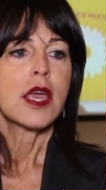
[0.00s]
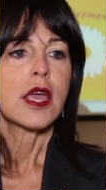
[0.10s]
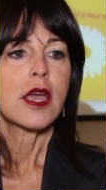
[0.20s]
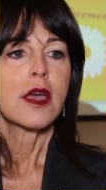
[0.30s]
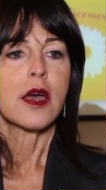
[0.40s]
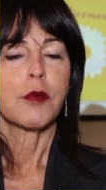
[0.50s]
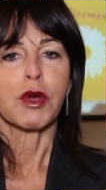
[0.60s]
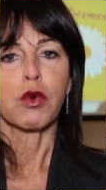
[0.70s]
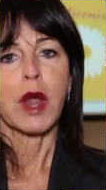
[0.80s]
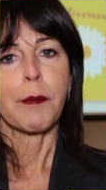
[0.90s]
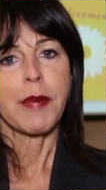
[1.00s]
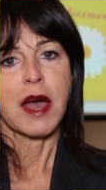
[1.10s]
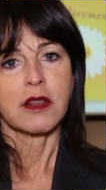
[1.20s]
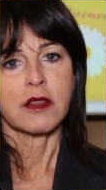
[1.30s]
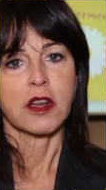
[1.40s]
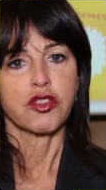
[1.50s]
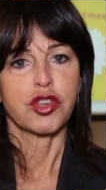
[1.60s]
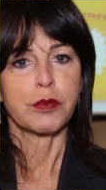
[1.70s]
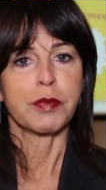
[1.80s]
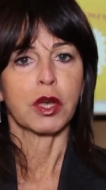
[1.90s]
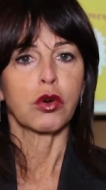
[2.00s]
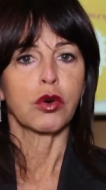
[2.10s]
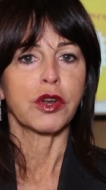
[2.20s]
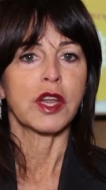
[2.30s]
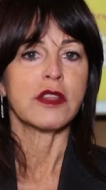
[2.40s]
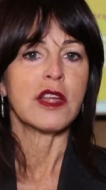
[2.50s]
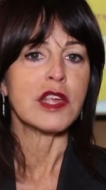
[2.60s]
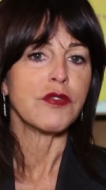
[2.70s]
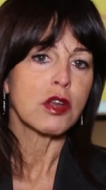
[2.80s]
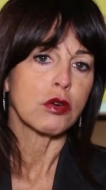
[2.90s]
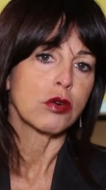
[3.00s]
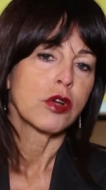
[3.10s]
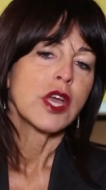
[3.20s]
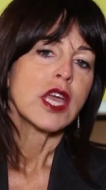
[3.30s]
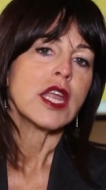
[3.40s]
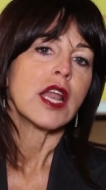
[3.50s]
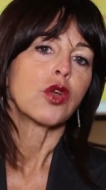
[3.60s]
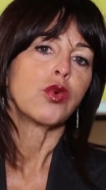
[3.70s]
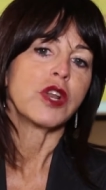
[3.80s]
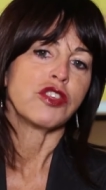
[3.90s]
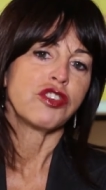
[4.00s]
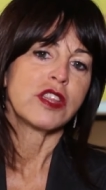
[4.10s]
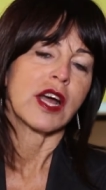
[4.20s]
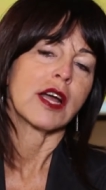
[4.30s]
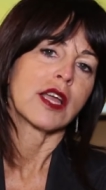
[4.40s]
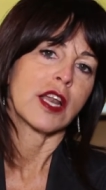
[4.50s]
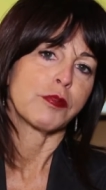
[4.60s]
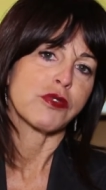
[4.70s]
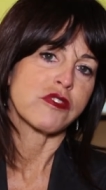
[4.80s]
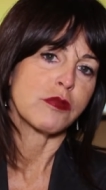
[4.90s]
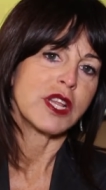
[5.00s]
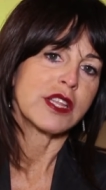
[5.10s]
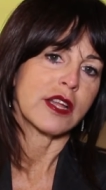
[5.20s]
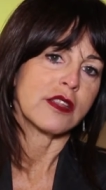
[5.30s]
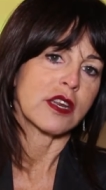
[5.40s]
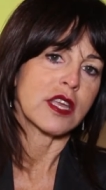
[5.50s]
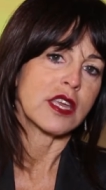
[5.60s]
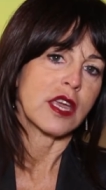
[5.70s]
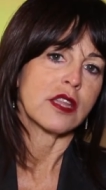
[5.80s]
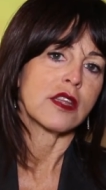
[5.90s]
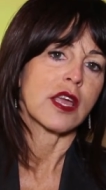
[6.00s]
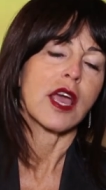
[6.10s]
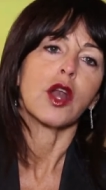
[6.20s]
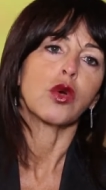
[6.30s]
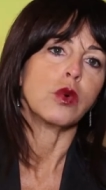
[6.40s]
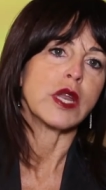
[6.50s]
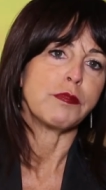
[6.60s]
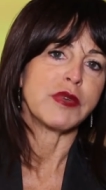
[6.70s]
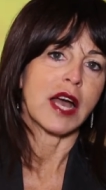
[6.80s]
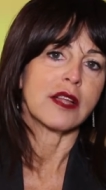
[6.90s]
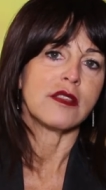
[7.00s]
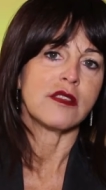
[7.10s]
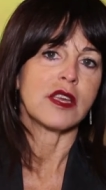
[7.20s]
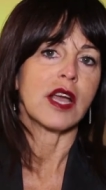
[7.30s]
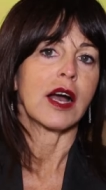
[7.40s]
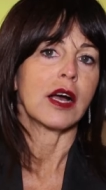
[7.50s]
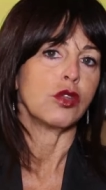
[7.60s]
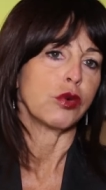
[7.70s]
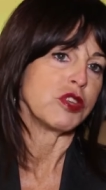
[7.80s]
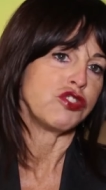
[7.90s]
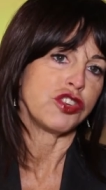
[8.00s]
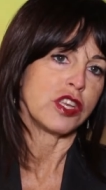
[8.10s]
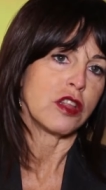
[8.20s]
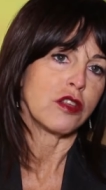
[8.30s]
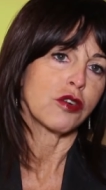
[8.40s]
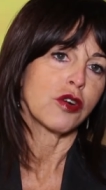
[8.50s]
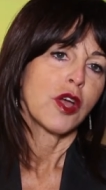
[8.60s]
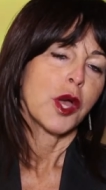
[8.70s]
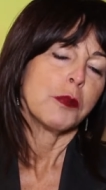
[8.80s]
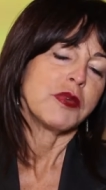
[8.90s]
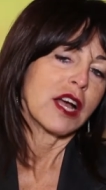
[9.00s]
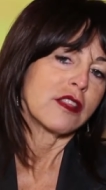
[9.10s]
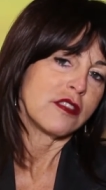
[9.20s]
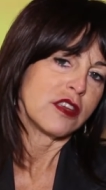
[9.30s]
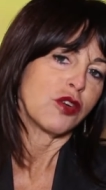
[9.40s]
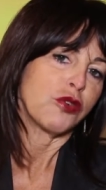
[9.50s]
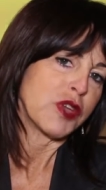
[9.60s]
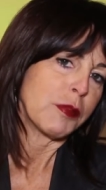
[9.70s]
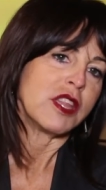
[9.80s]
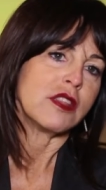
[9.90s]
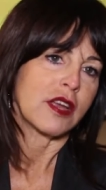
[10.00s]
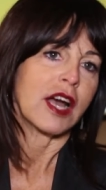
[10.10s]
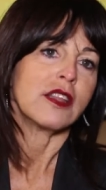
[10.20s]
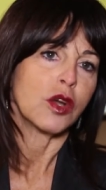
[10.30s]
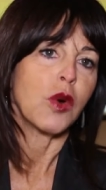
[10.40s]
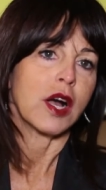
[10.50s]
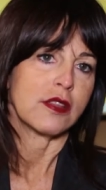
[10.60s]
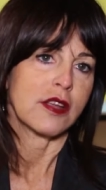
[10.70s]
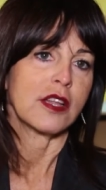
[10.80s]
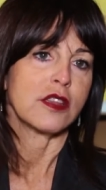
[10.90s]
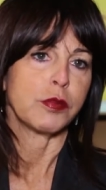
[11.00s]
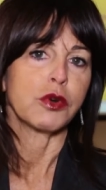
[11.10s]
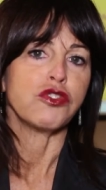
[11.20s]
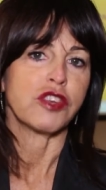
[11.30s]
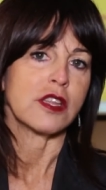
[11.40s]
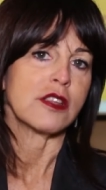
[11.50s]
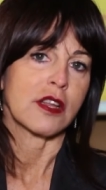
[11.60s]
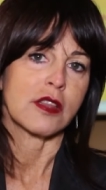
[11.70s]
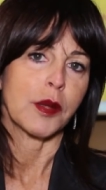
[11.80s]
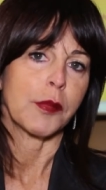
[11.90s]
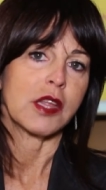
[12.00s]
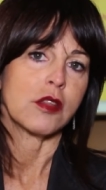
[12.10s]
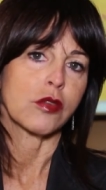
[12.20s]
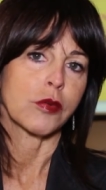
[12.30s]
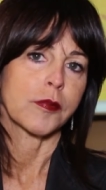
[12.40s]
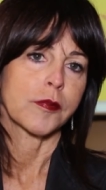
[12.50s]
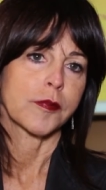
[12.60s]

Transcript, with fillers: e eh, per una partnership con Deliveroo in alcune città anche la possibilità di richiedere alcuni piatti a domicilio, piatti ovviamente adeguati alla tipologia di trattamento.